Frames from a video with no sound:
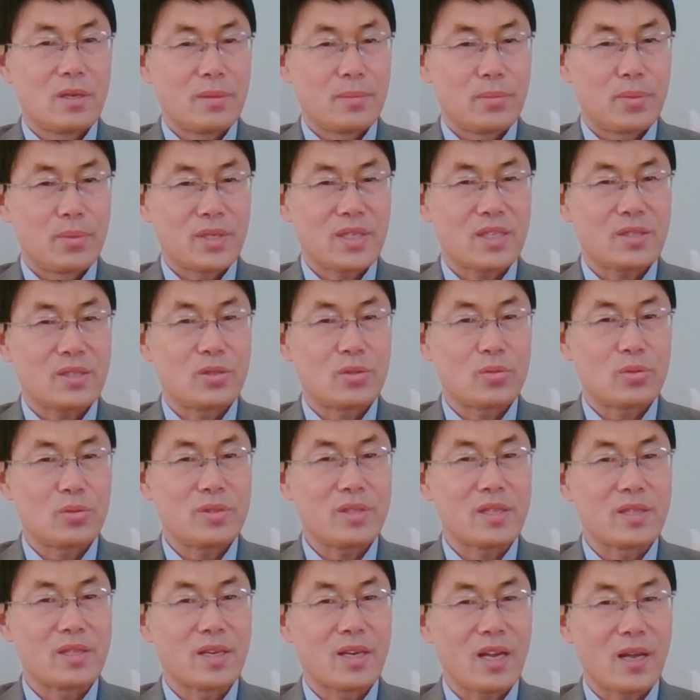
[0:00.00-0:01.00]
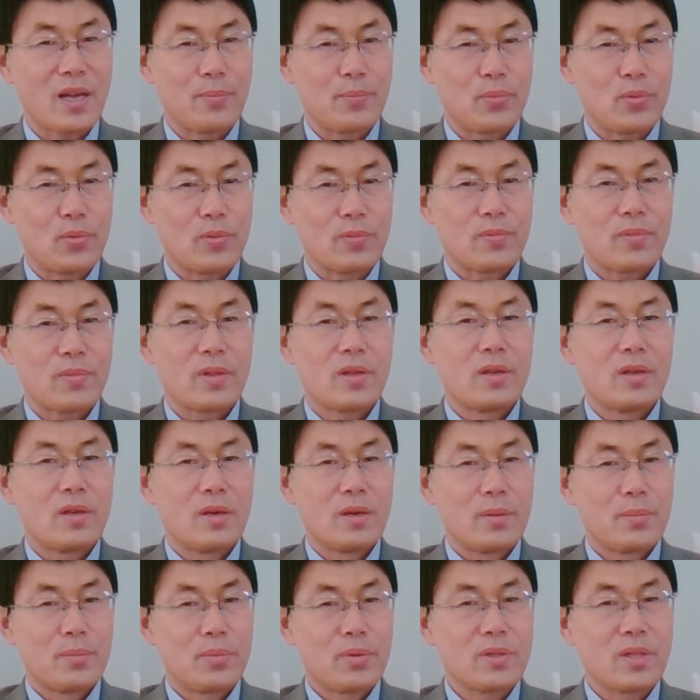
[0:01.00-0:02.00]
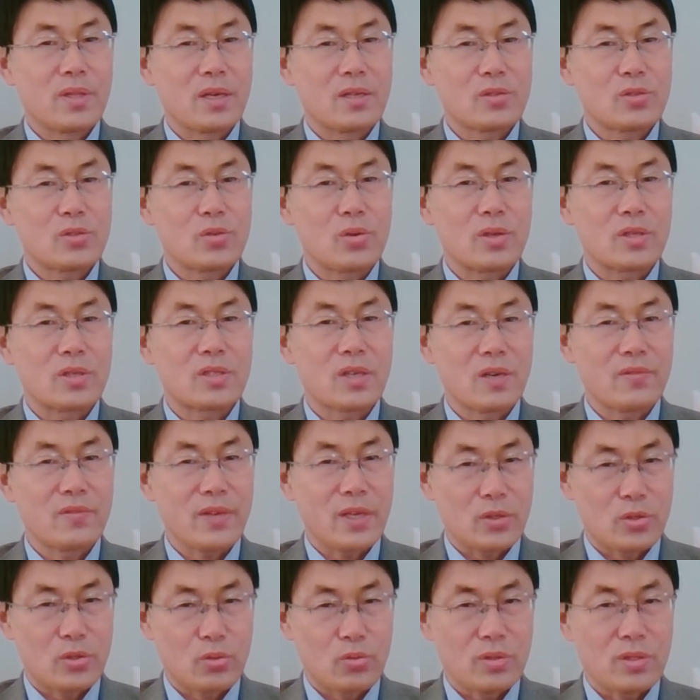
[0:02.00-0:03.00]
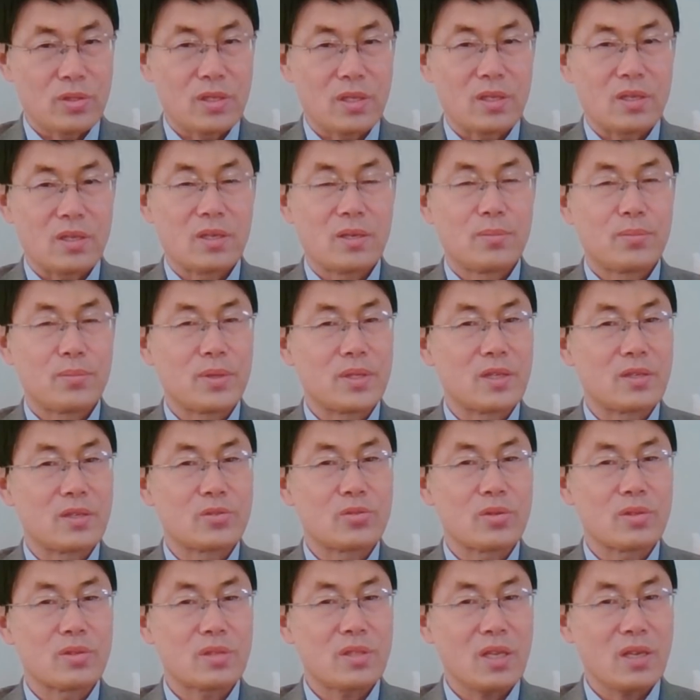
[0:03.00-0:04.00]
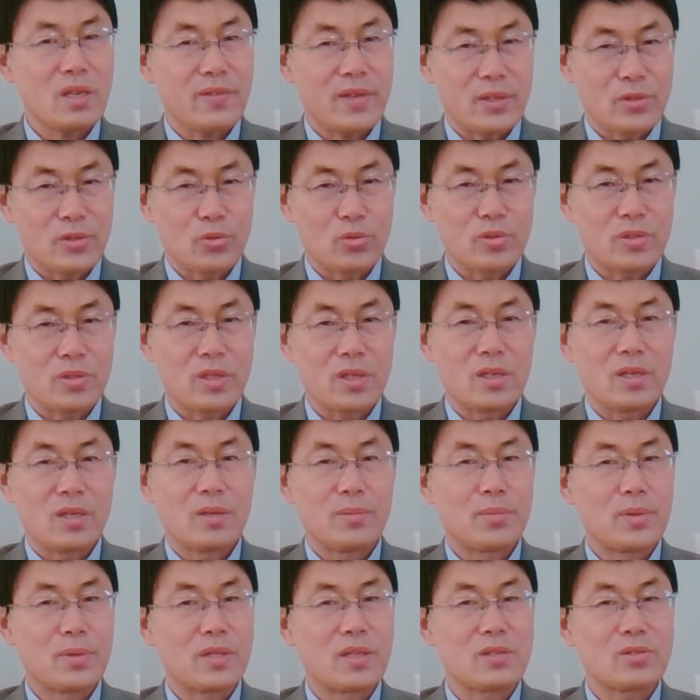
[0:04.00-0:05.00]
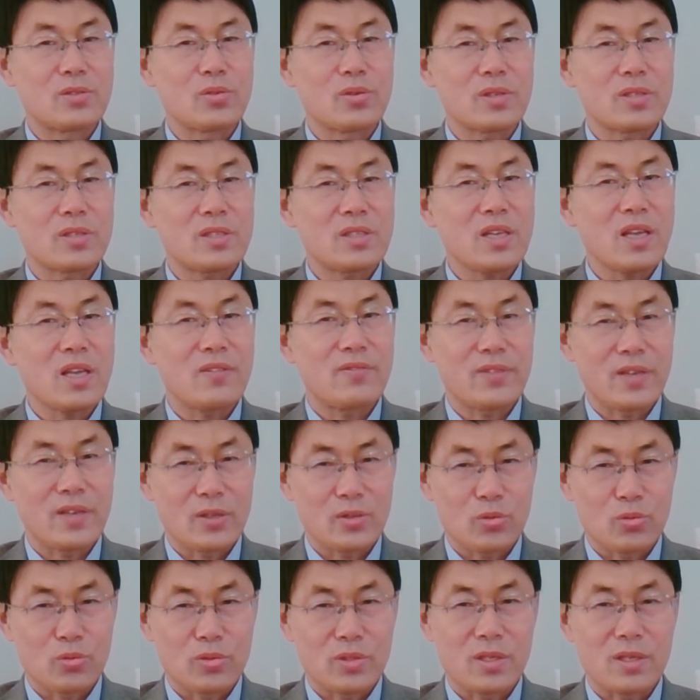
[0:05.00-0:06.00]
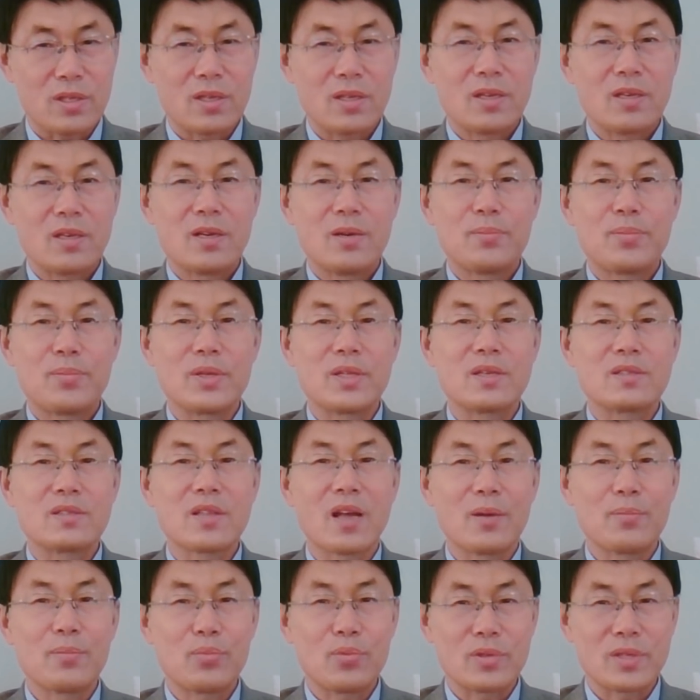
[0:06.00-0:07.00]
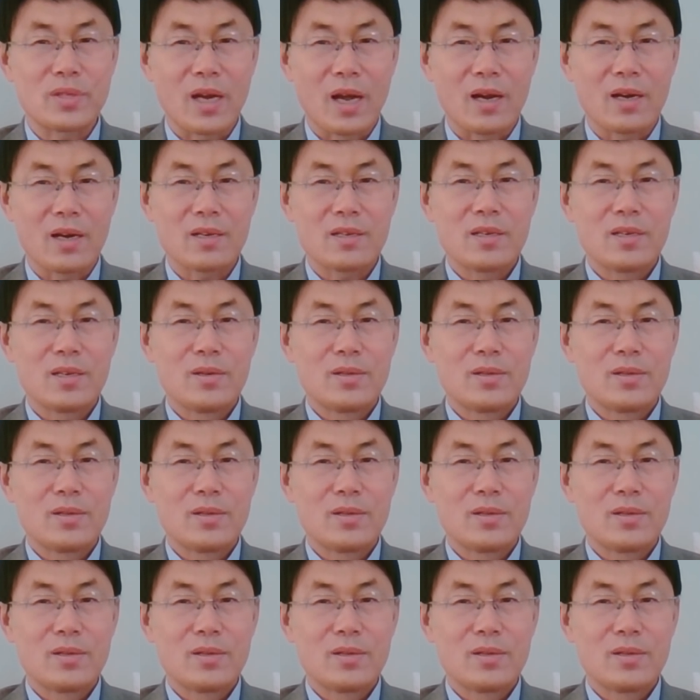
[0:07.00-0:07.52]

不下去蹲点的干部不能做省委书记，不能做地委书记，不能做县委书记，不能当部长，